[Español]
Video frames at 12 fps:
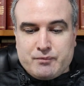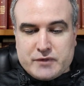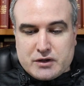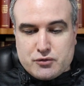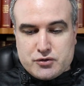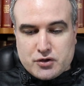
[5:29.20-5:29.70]

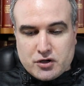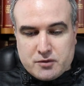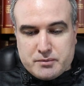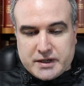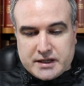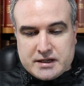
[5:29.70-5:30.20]
en cuyo
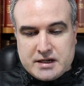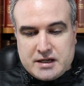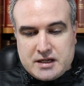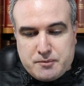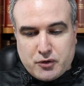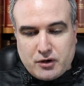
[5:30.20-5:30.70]
nombre
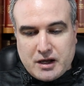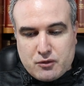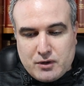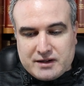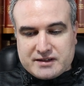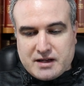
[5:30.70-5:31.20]
y por la
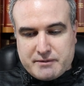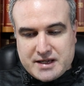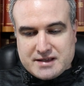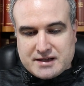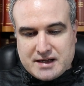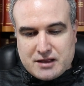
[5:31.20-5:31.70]
cual se
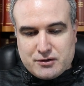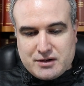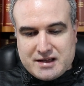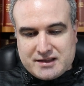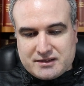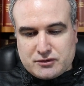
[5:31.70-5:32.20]
había
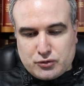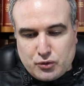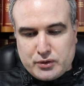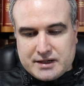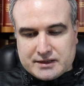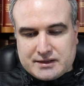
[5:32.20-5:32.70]
llegado a
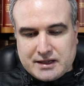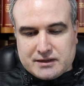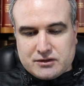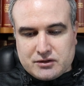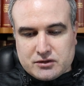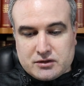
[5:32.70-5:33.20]
destruir
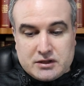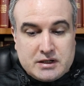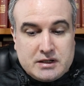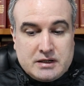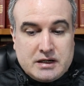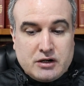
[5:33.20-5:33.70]
tanto.
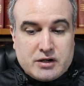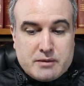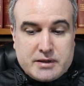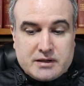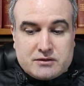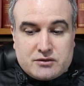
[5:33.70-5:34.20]

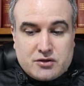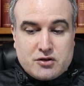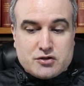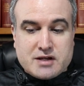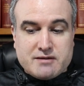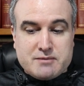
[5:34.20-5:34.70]
Ahora bien,
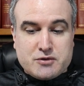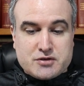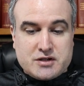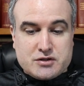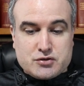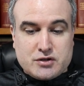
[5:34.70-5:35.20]
todos
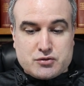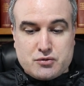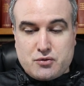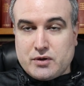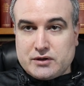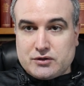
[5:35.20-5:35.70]
sabemos que eso es
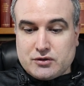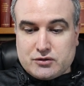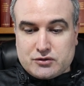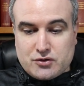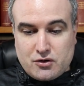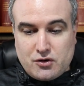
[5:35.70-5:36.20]
un
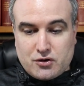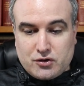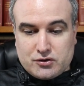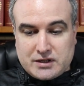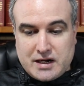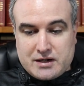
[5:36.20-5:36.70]
cuento. Todo lo
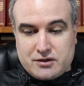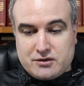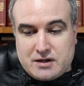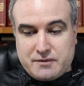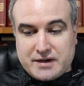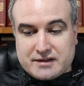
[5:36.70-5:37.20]

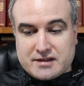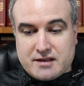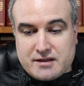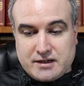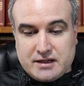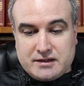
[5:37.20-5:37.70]
contrario, la frase
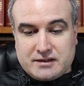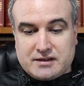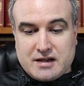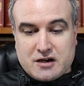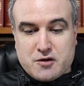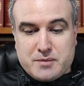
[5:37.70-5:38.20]
de Lenin
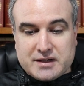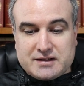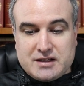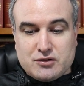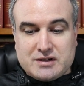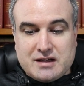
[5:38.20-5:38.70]
se ha
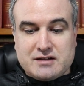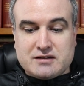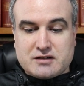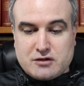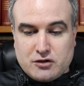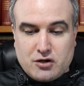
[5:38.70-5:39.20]
convertido en
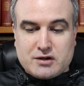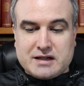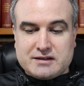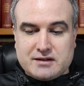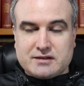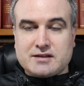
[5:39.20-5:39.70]
el
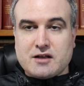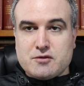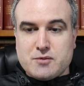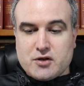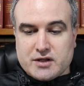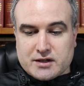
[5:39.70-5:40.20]
slogan del
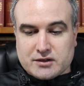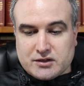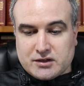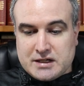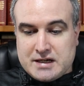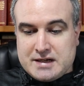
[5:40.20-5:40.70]
Estado
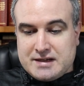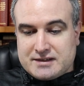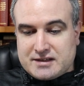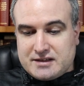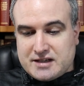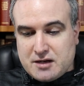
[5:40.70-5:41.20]
moderno,
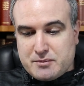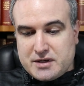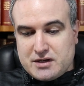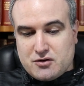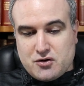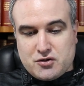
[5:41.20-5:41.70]
se
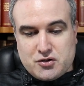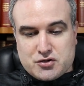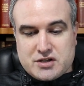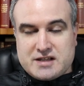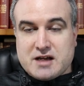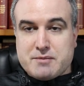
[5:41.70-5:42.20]
llame o no
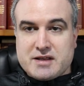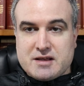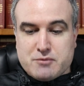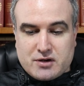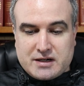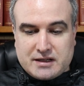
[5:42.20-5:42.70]
se llame
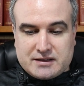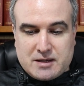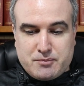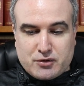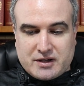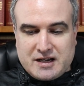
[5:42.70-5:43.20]

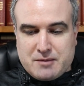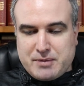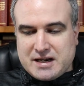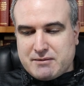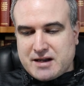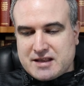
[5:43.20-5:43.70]
demócrata, porque la
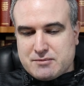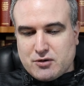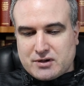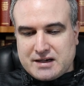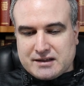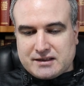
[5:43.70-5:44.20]
palabra
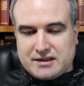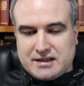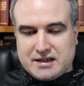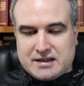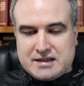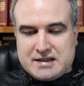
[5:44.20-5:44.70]

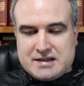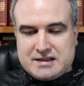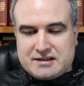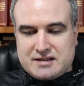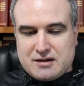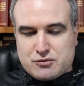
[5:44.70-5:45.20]
democracia
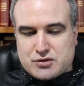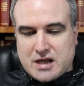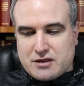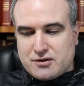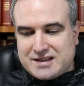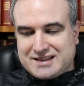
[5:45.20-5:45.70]
se ha
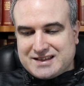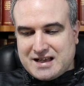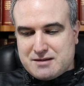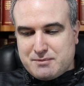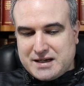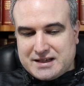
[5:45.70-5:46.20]
usado de
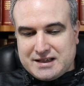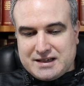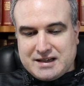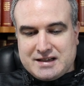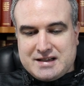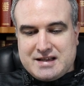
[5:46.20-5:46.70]
tal
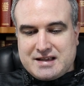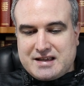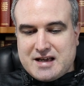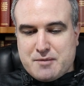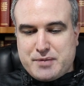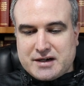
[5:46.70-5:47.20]
manera
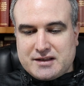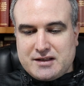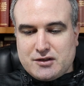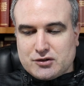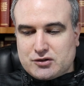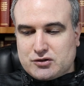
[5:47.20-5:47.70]
que ha
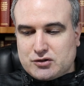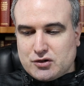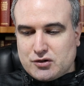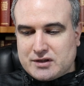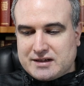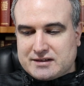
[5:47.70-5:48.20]
perdido
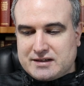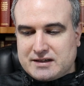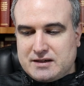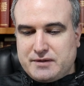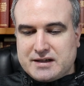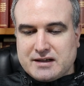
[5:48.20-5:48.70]
toda
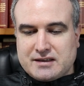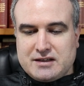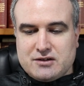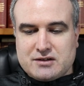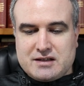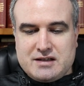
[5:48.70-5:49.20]

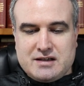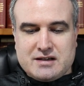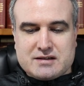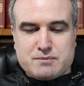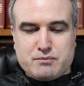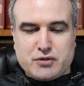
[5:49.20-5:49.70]
significación y
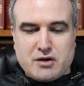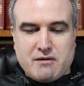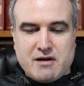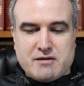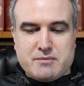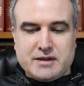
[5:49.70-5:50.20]
es
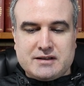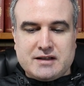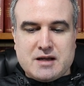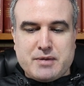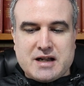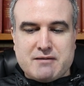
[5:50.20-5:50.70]

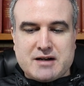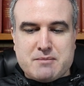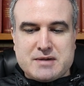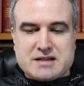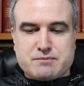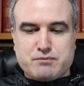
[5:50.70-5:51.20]
probablemente la palabra
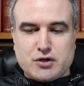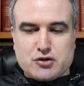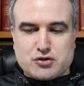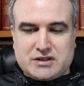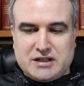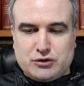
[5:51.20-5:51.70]
más
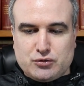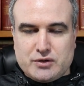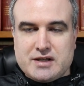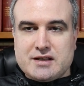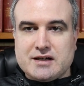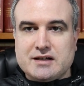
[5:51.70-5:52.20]

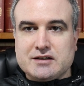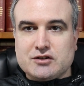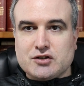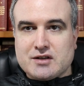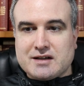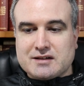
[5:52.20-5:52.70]
prostituida en
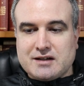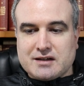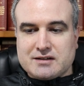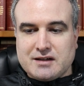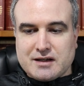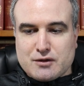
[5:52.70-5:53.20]
todas
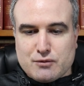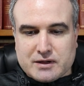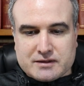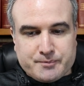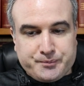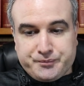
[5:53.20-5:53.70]
las
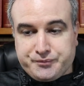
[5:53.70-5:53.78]
lenguas.